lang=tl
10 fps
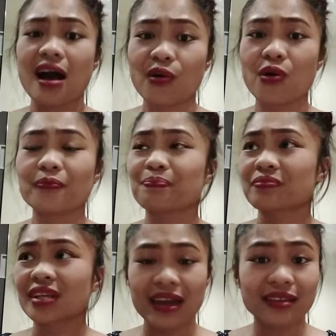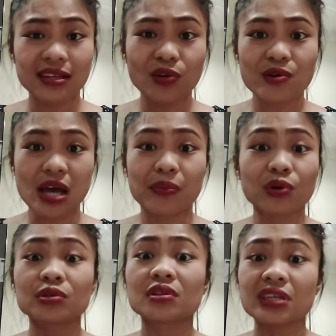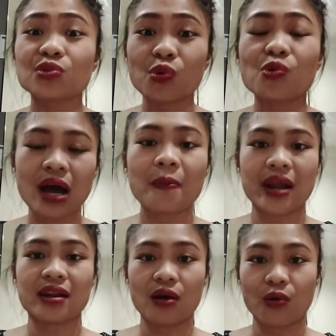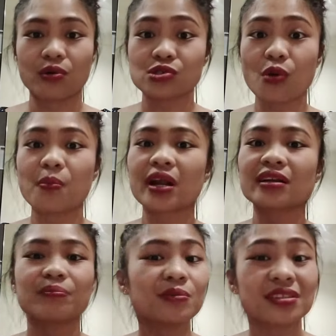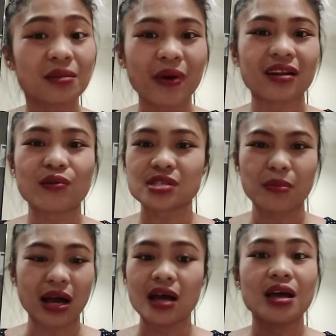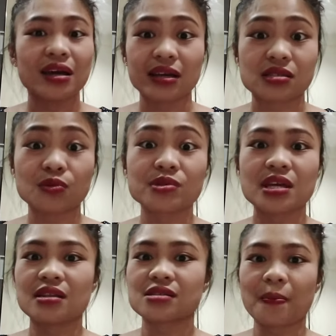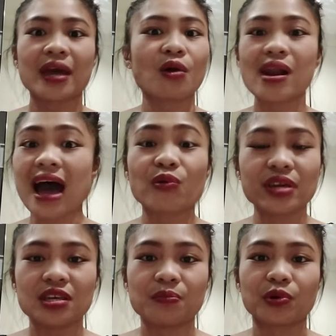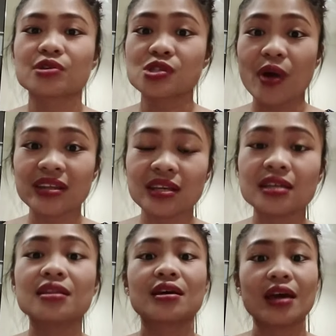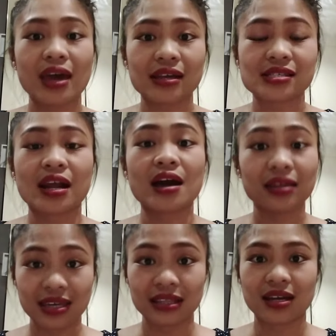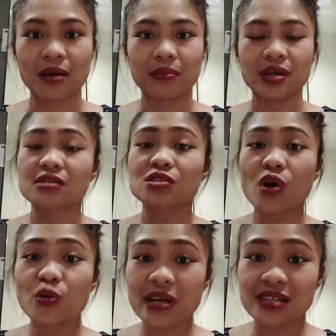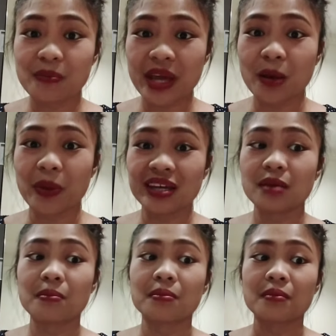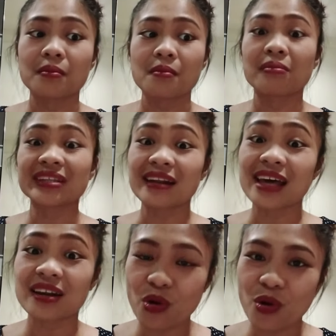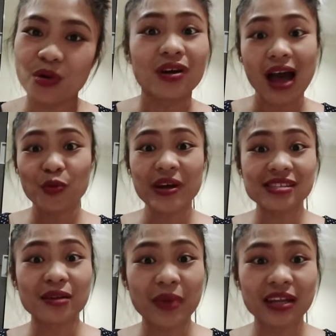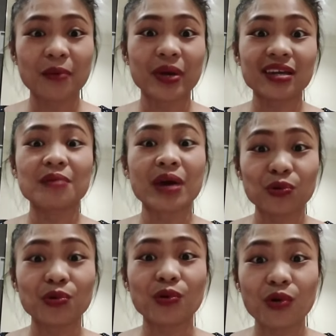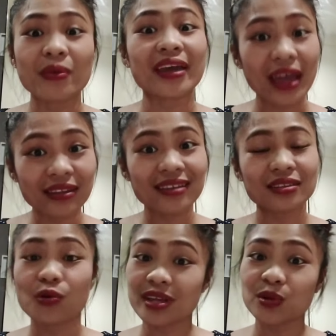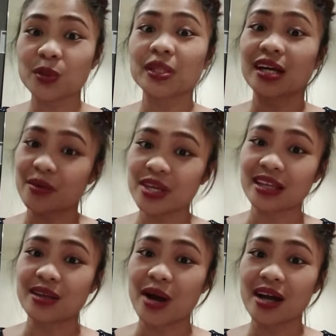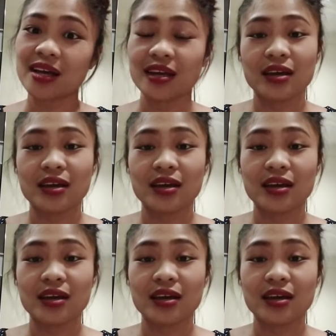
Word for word: ako, kahit nandito ako sa abroad, kinukulang pa rin ako. Sobrang nabibitin pa rin ako sa mga gastusin, sa pera, wala akong naiipon. So I need extra income. So ano pang silbi ng pagiging madaldal ko? Ano pang silbi ng pagiging marunong kong mag-edit kung hindi ko naman gagamitin, di ba?